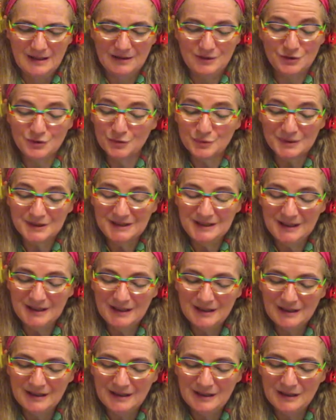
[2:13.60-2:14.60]
souris
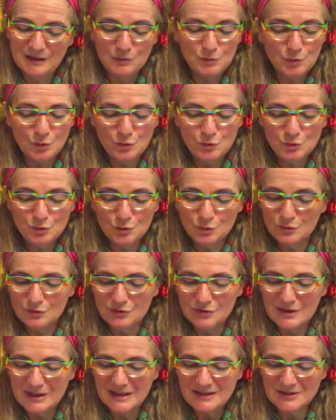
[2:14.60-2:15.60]
de
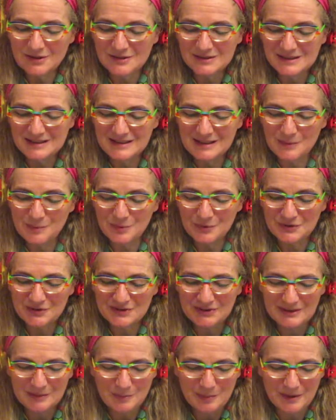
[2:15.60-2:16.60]
toute l'intensité
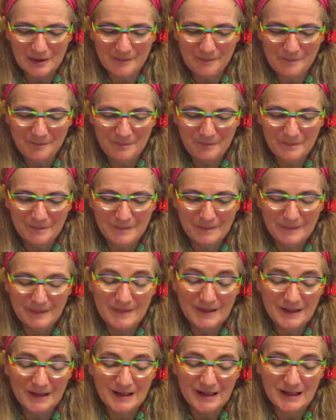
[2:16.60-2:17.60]
possible,
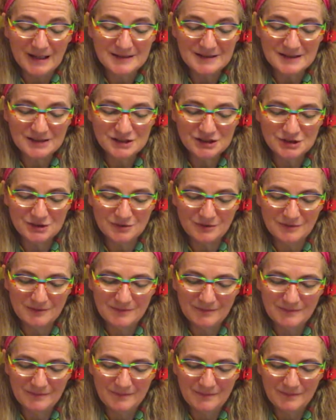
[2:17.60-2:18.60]
attachants.
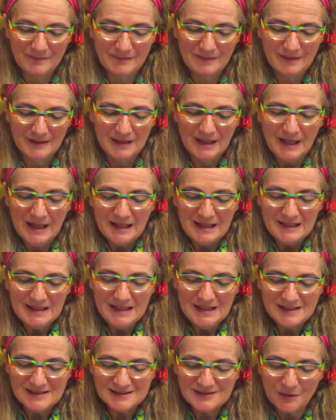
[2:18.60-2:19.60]

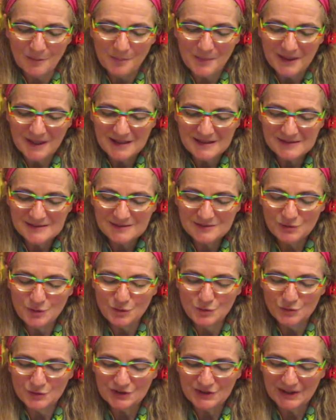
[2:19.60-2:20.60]
Ils s'empressent de
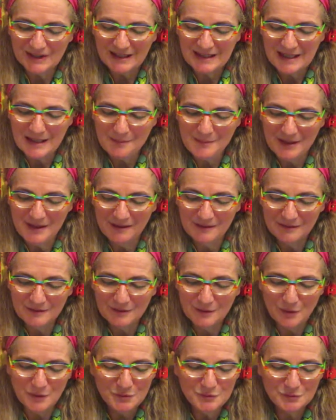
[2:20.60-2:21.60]
nous serrer la main
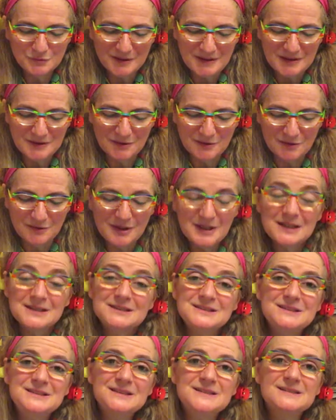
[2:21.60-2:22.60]
en nous voyant,
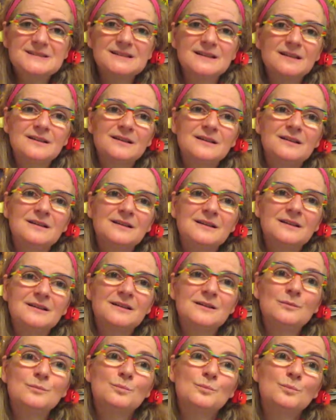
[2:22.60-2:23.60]
disent
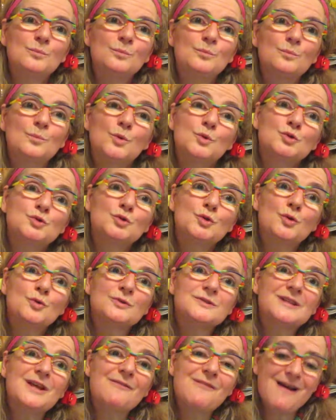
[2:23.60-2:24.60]
Bonjour,
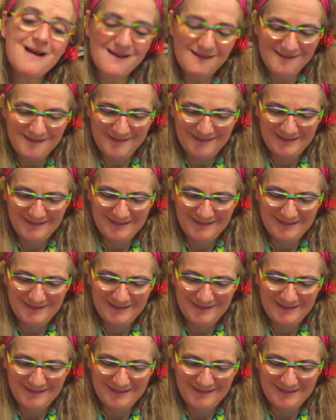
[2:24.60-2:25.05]
ça va